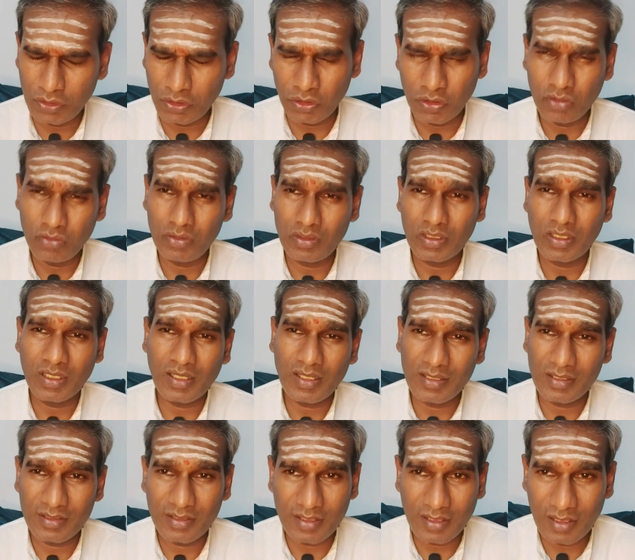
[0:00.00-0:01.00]
ஏதோ ஒரு
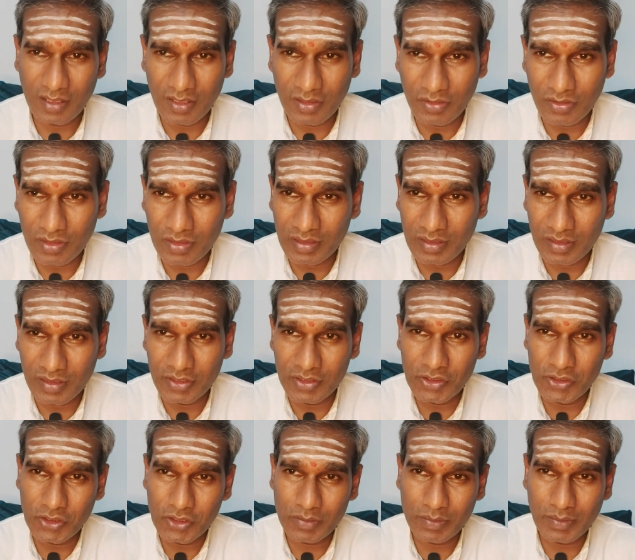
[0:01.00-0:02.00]
காரணத்தினால ஒருத்தரை
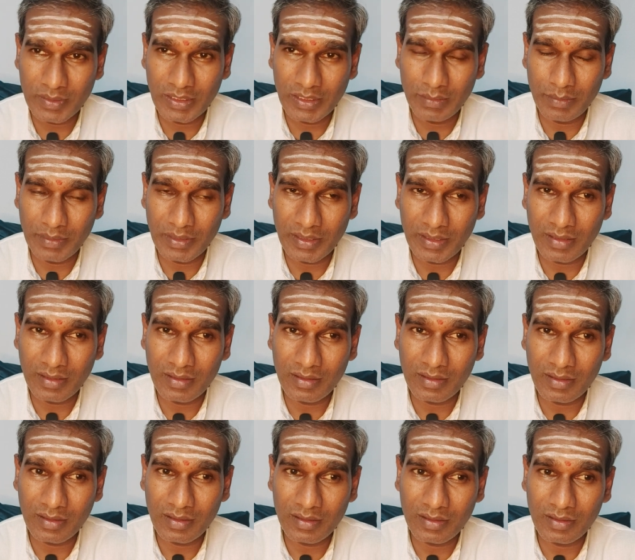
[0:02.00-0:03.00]
சூஸ் பண்ணியிருப்பீங்க
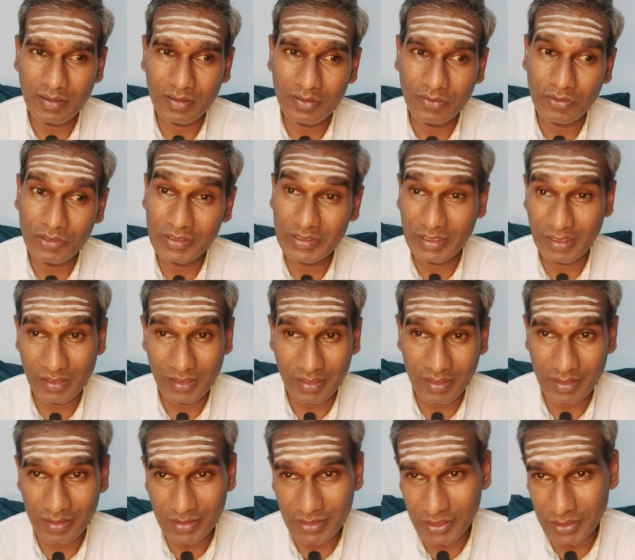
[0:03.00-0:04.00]
ஒரு
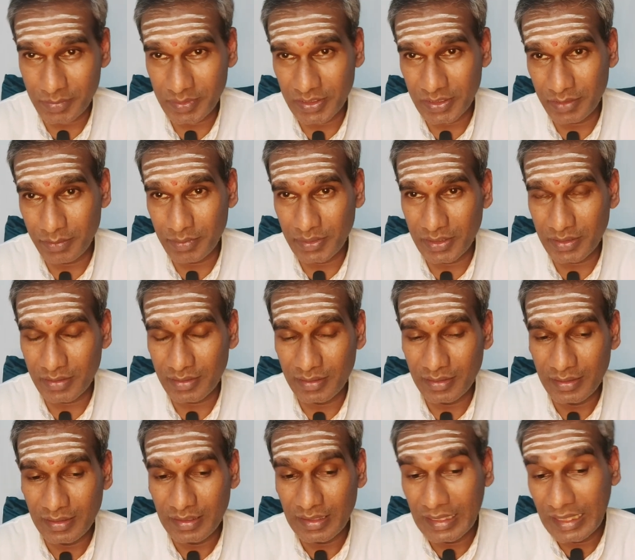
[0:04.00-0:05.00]
சிலரை ரிஜெக்ட் பண்ணியிருப்பீங்க
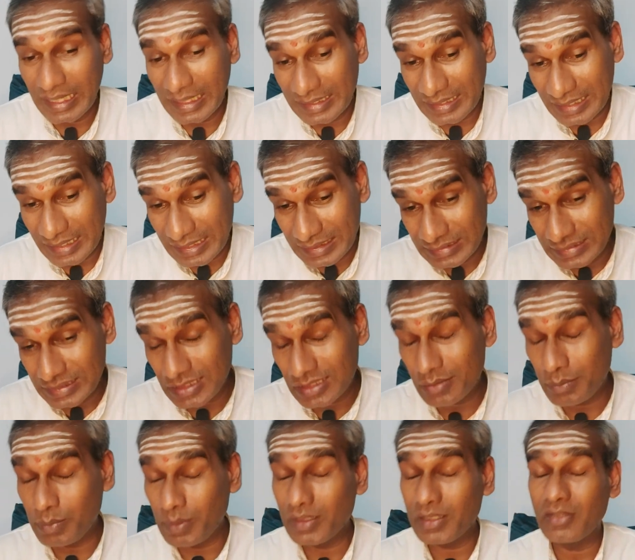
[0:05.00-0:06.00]
அந்த
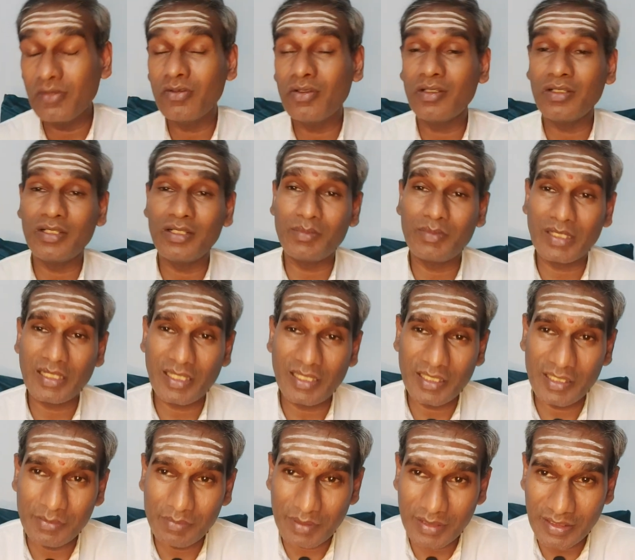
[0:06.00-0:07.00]
ரிஜெக்ட் பண்ணவங்கள நம்ம
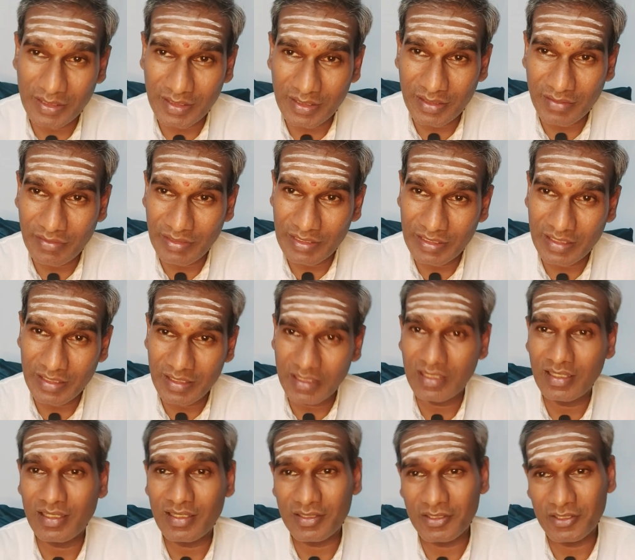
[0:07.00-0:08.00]
கல்யாணம் பண்ணியிருந்தால் வாழ்க்கை
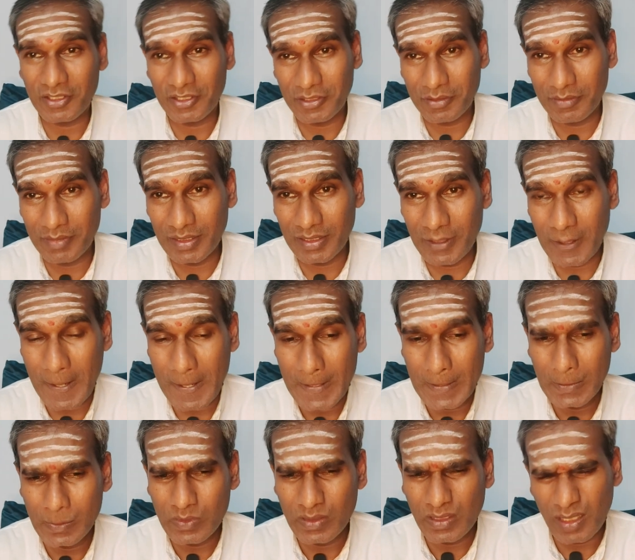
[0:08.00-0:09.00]
நல்லா இருந்திருக்குமே
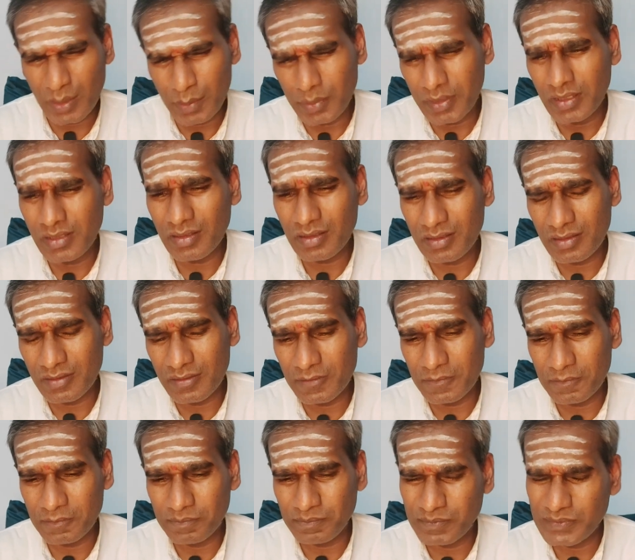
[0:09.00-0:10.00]
அப்படின்னு
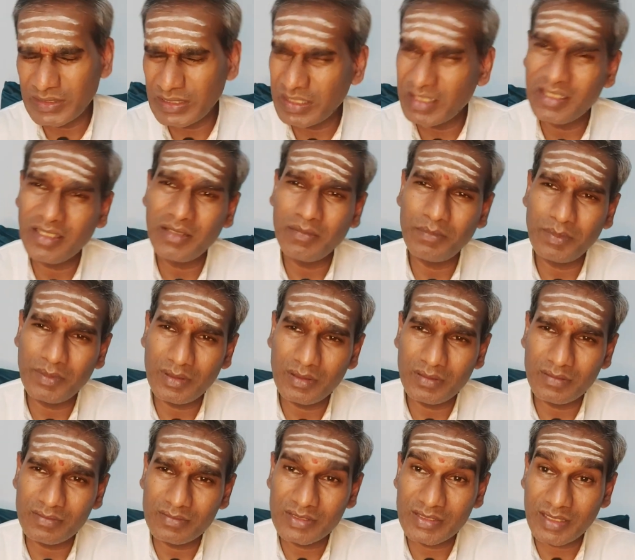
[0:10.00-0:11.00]
நிறைய
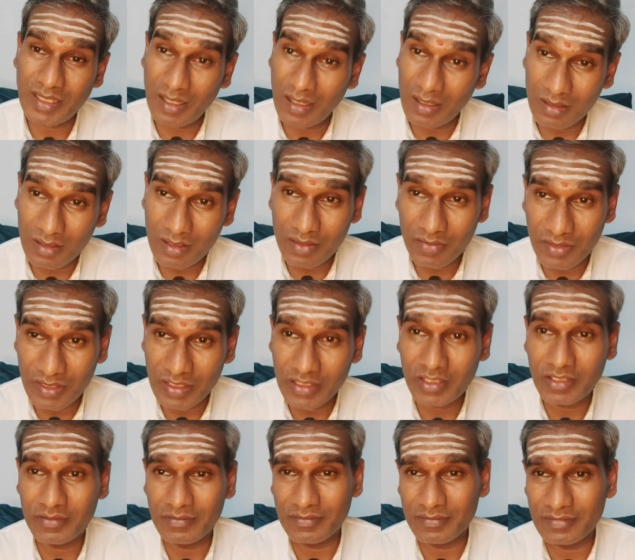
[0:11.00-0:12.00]
பேர் சாகிற
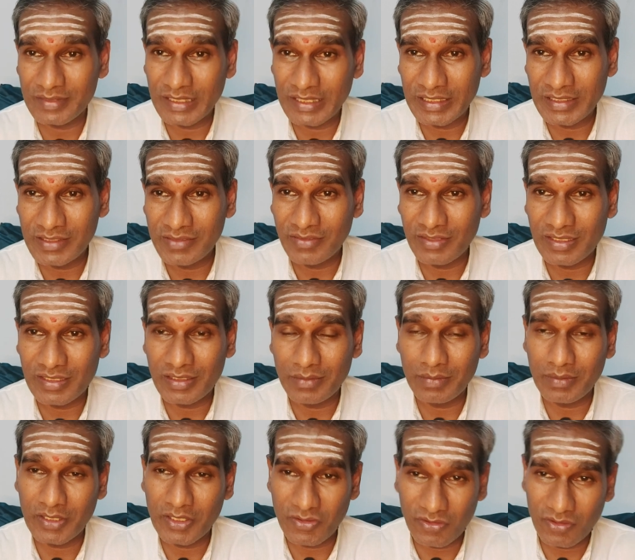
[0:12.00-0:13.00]
வரைக்கும் நினச்சி
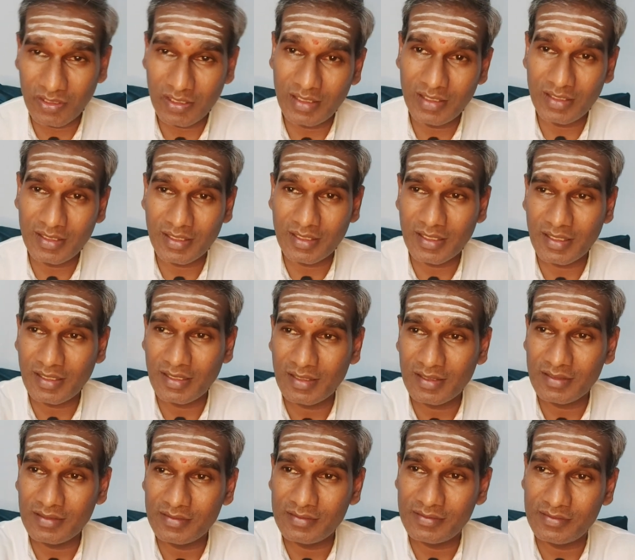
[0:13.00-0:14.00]
வருத்தப்படுறவங்களாம் இருக்கிறாங்க